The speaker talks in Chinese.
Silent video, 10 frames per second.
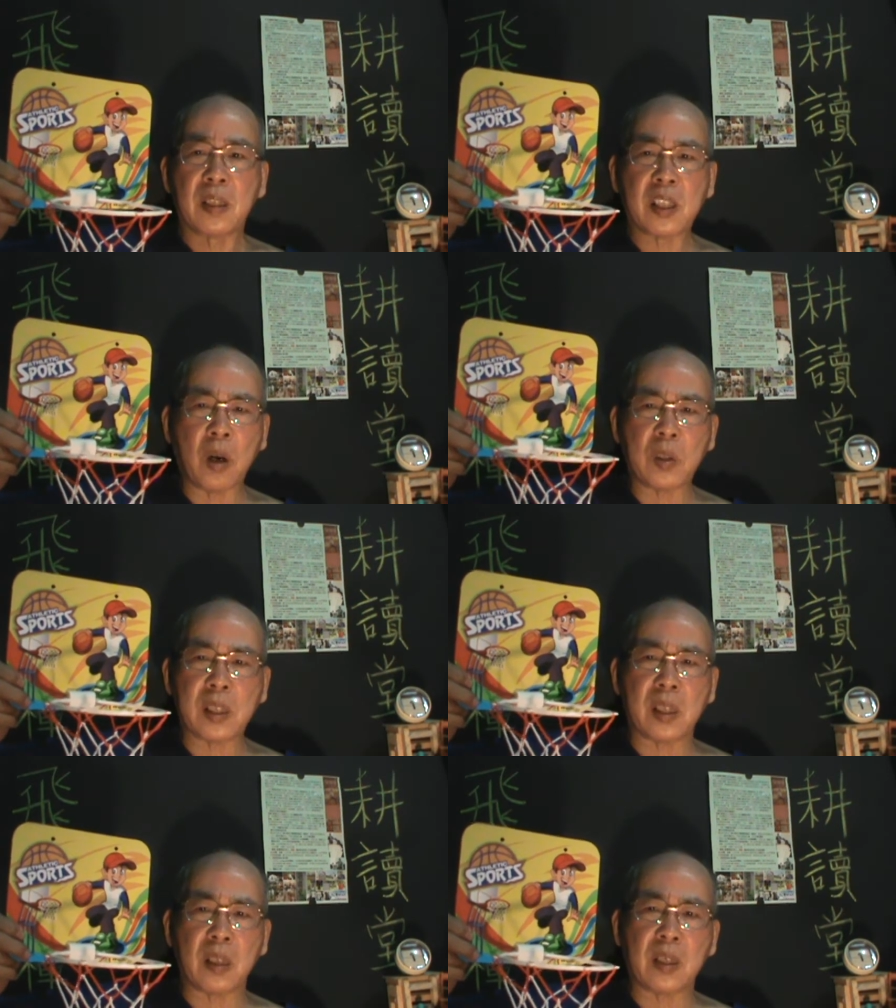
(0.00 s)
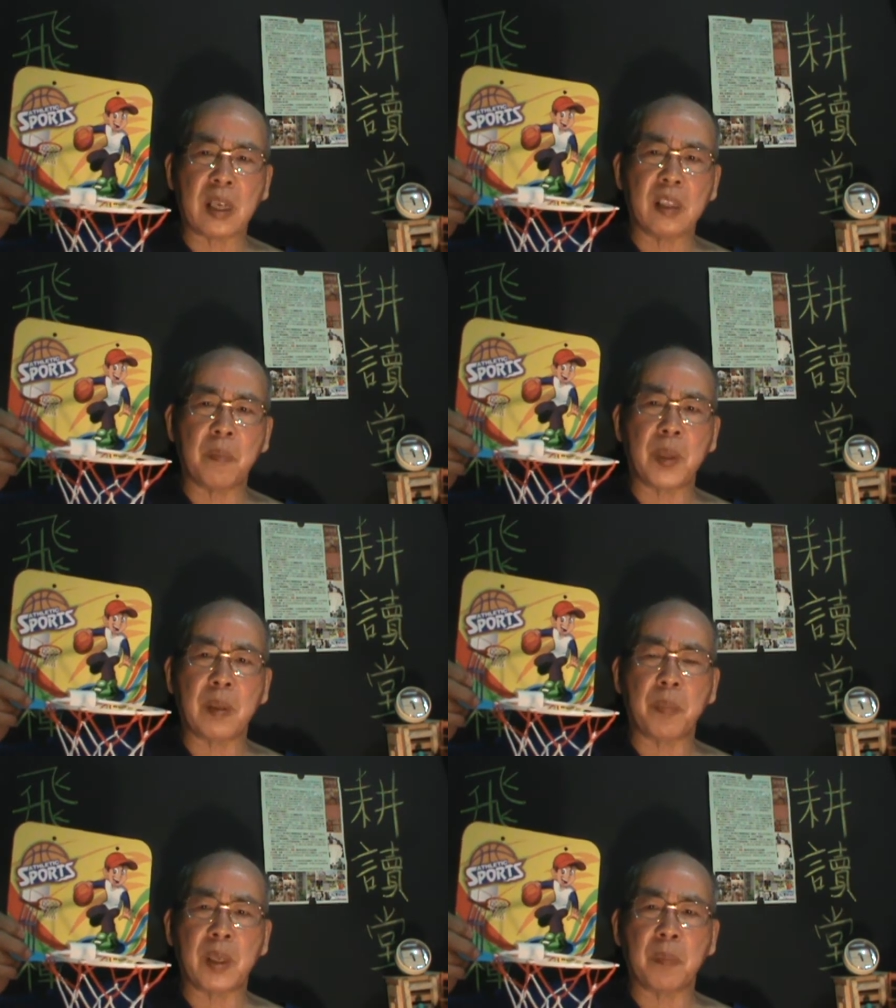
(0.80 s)
吵死了，他已经被
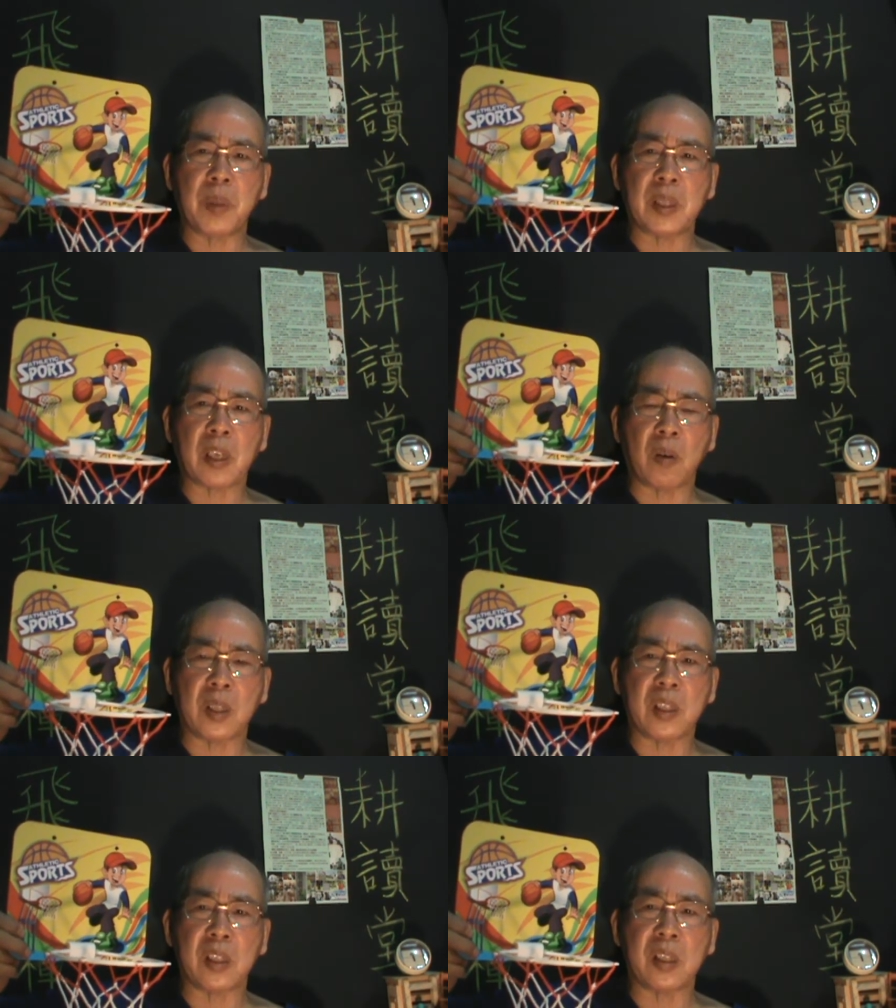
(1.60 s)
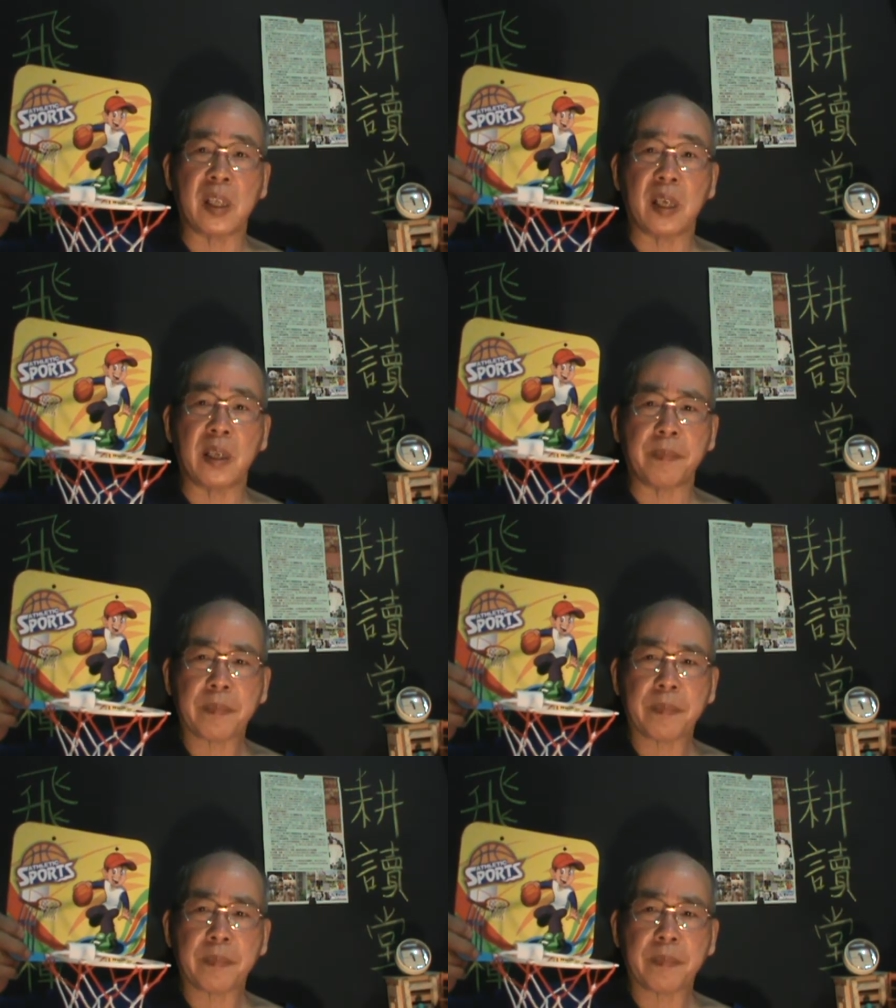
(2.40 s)
被被吵了几十年了。